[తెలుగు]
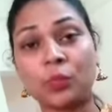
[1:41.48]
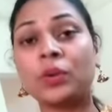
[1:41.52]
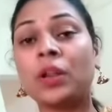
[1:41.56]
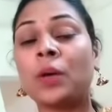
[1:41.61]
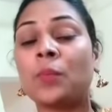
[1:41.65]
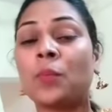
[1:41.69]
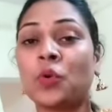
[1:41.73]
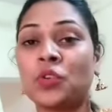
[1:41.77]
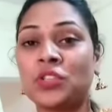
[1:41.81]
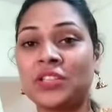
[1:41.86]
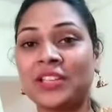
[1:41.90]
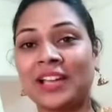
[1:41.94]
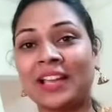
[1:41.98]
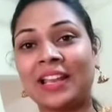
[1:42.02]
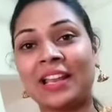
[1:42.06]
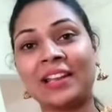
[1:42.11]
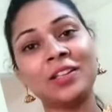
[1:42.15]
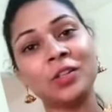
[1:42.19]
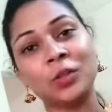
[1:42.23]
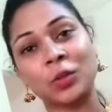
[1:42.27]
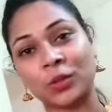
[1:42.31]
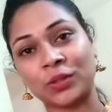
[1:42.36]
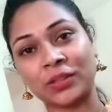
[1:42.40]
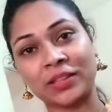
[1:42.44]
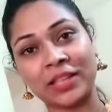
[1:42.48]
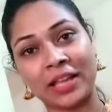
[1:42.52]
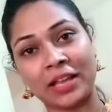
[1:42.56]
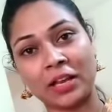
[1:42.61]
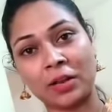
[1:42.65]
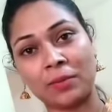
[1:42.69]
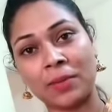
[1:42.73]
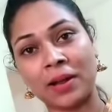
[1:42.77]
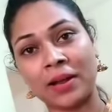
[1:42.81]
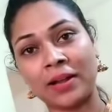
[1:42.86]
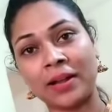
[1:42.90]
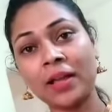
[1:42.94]
ఉన్న పోషకాలన్నీ
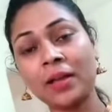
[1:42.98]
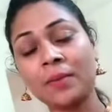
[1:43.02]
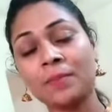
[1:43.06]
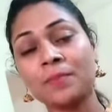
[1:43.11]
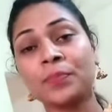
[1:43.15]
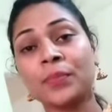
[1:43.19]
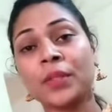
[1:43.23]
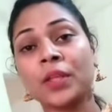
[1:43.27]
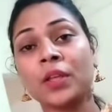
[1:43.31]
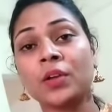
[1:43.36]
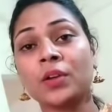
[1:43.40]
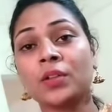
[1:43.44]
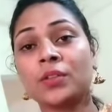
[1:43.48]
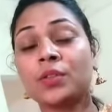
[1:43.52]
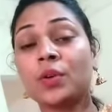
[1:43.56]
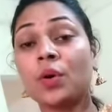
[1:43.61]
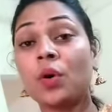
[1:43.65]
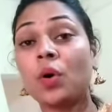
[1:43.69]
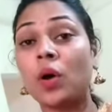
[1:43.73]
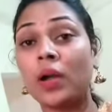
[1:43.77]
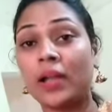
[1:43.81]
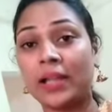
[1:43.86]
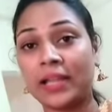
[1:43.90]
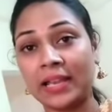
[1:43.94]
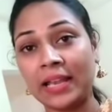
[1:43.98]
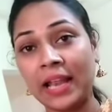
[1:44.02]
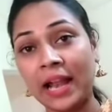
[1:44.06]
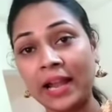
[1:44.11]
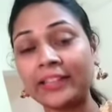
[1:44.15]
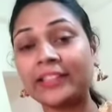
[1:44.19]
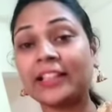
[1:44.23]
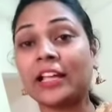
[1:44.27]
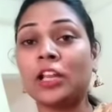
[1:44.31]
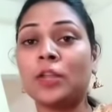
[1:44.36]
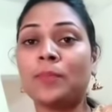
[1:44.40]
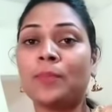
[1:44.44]
దొరుకుతాయన్నమాట సో
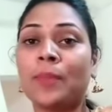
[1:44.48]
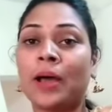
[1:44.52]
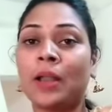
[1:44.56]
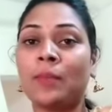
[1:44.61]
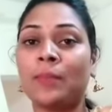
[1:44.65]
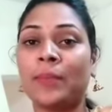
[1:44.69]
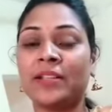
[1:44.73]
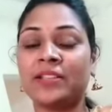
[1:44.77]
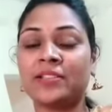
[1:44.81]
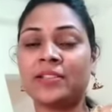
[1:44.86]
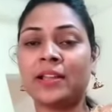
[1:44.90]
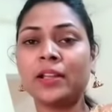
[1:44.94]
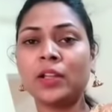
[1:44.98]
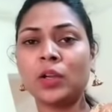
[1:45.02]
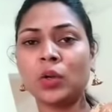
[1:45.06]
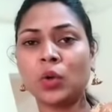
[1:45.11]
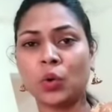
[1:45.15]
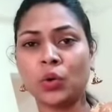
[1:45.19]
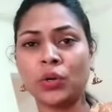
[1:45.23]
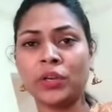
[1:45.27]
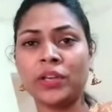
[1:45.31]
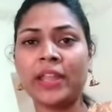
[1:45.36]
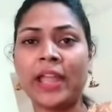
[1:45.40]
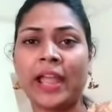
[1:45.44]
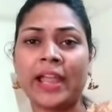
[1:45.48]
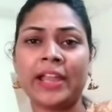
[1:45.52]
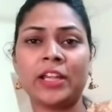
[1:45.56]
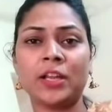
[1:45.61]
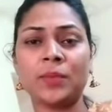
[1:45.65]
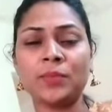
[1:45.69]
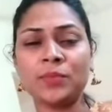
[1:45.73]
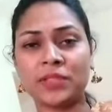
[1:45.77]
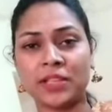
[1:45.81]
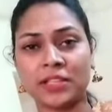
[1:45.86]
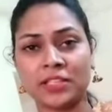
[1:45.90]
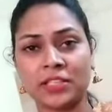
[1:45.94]
ఇలాంటి తల్లిపాలు పెంచడానికి కొన్ని
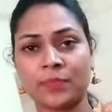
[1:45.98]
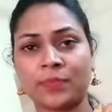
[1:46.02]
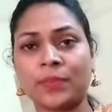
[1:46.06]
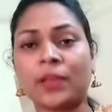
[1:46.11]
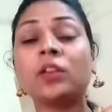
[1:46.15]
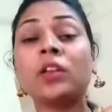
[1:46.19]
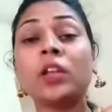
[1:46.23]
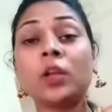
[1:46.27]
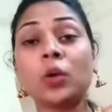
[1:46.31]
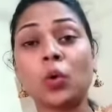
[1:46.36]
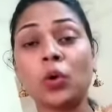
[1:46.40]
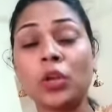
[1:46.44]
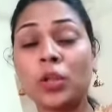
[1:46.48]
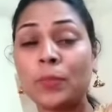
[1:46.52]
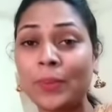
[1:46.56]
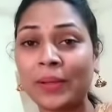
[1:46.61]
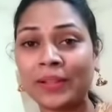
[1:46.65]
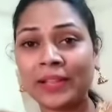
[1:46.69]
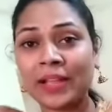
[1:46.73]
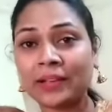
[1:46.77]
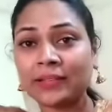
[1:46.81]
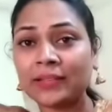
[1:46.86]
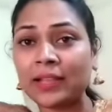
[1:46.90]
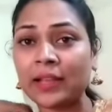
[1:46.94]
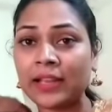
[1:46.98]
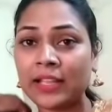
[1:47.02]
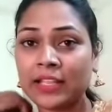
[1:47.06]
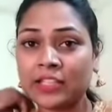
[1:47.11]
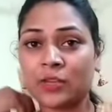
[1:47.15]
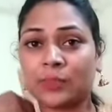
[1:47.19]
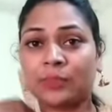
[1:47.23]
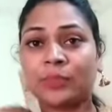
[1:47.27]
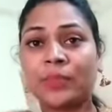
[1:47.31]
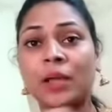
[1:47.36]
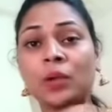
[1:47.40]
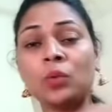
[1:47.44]
ఐటమ్స్ నేను చెప్తాను అంటే కొన్ని పదార్థాలు
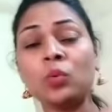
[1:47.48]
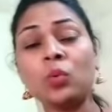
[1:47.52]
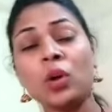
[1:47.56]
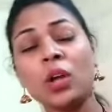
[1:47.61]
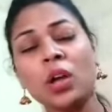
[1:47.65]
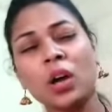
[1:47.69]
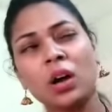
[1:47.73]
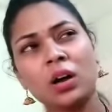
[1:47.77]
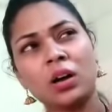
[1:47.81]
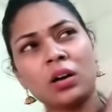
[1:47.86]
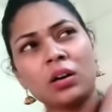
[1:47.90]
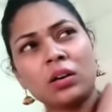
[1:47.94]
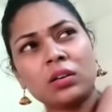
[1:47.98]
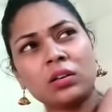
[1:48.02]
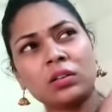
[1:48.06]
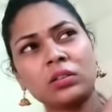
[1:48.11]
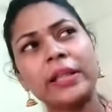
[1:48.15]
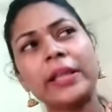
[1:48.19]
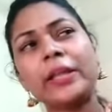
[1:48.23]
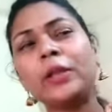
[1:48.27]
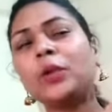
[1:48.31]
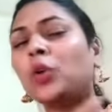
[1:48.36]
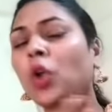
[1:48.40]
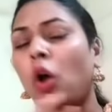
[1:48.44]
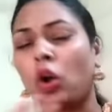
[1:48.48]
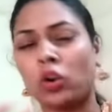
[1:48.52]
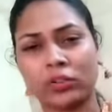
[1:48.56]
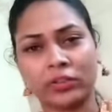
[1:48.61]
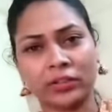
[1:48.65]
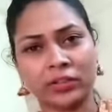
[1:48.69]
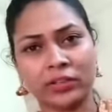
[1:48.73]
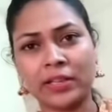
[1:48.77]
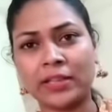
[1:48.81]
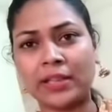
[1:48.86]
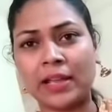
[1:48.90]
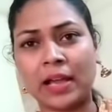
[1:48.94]
నేను చెప్తాను నేను
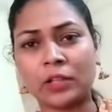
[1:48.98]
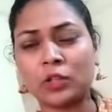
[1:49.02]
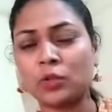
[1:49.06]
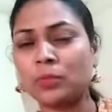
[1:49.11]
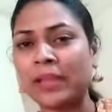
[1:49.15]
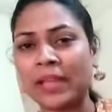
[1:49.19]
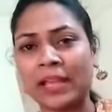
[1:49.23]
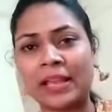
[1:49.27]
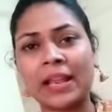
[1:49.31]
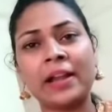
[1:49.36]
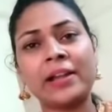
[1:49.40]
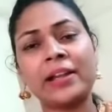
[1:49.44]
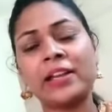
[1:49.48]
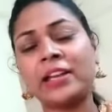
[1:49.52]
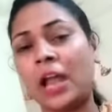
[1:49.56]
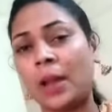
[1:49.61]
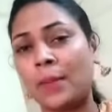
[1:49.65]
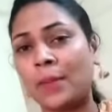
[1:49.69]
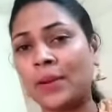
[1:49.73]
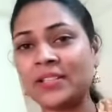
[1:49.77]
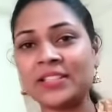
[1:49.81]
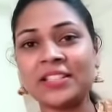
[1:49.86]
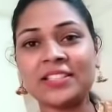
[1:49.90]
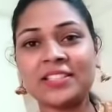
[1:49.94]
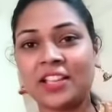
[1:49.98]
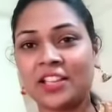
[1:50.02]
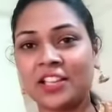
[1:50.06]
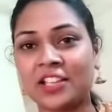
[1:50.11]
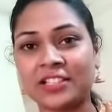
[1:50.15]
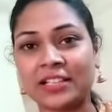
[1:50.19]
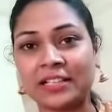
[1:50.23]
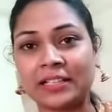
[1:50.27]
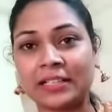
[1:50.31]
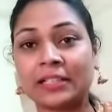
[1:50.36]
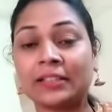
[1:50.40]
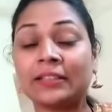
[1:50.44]
డాక్టర్ని కాదు మీకు ఎలాంటి ట్యాబ్లెట్స్ని
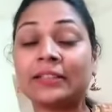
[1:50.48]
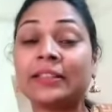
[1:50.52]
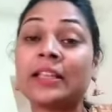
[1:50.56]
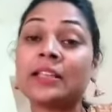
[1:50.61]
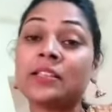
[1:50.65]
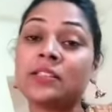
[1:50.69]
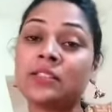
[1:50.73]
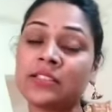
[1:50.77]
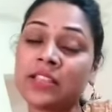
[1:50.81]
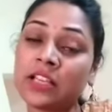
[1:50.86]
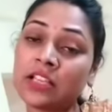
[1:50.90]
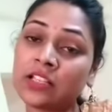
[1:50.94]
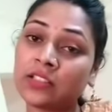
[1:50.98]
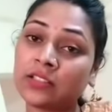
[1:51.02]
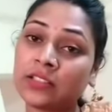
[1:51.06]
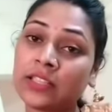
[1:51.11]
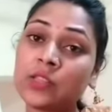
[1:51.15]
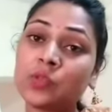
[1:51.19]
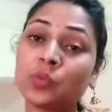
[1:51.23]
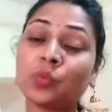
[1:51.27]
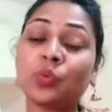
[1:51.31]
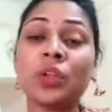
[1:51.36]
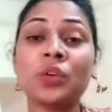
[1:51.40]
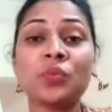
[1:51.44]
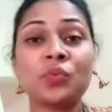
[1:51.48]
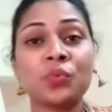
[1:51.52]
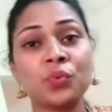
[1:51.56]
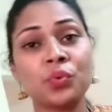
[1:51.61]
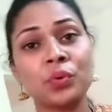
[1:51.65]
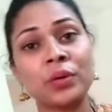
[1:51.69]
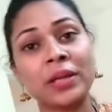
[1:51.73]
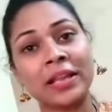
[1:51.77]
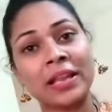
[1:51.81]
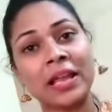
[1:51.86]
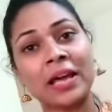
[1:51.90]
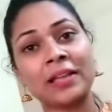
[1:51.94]
సజెస్ట్ చేయట్లేదు జస్ట్ తీసుకునే
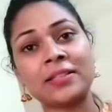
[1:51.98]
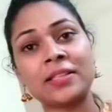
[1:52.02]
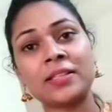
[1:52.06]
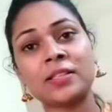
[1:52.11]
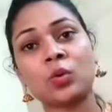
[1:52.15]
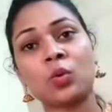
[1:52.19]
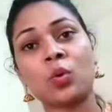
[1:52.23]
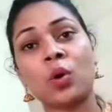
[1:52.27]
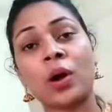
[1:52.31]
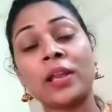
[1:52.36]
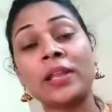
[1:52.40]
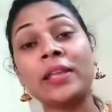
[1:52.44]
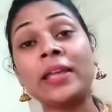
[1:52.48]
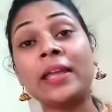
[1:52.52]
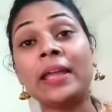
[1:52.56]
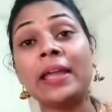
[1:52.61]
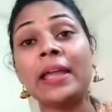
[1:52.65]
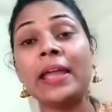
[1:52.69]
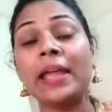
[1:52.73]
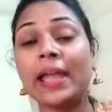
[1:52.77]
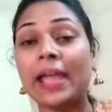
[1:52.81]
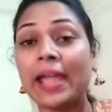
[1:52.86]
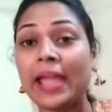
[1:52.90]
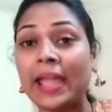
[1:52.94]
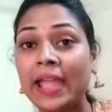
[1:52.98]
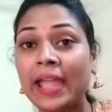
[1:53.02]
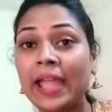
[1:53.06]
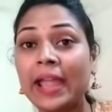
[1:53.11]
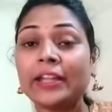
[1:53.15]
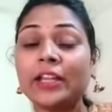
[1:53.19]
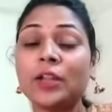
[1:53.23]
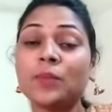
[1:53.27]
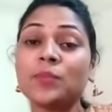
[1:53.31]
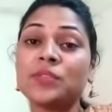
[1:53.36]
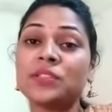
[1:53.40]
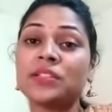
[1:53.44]
ఫుడ్ ఎలా తీసుకోవాలి ఏ
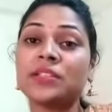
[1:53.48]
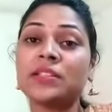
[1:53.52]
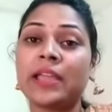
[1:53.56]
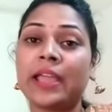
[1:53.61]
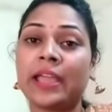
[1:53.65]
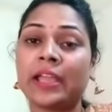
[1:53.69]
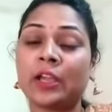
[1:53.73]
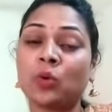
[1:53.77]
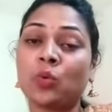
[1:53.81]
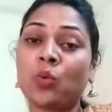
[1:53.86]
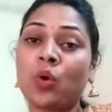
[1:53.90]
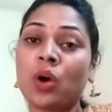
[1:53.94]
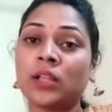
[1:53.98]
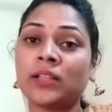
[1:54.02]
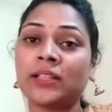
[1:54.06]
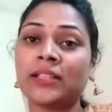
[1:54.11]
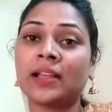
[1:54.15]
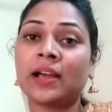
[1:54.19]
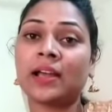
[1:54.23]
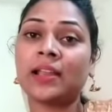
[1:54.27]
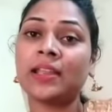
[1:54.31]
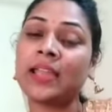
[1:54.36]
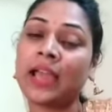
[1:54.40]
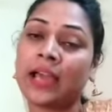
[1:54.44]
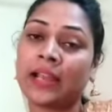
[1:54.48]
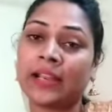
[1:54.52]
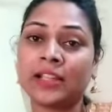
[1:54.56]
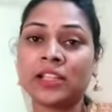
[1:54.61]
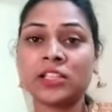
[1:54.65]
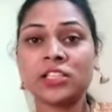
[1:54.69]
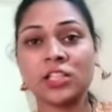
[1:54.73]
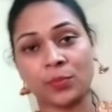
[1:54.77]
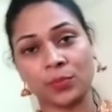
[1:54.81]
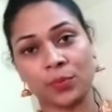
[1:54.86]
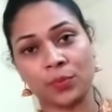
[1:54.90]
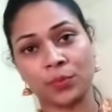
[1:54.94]
ఐటమ్స్ని ఎక్కువ తినాలి
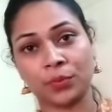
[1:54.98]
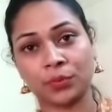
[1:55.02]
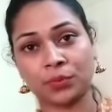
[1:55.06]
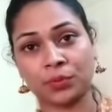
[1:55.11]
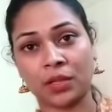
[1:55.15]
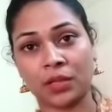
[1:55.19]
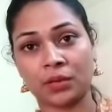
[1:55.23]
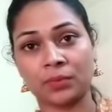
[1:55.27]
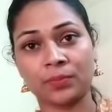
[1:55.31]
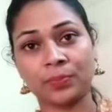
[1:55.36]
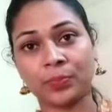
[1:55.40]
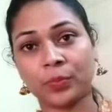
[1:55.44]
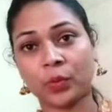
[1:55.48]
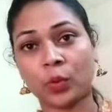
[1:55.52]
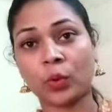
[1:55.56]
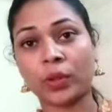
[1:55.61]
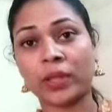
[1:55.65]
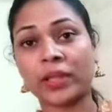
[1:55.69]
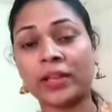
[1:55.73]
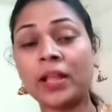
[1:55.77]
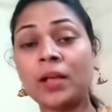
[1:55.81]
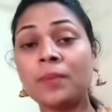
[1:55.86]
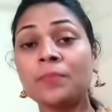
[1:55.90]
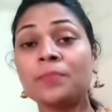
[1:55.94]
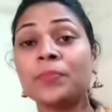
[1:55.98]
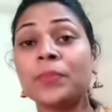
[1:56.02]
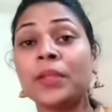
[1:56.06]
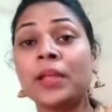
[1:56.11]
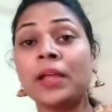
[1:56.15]
అనేది చెప్పబోతున్నాను ఓకేనా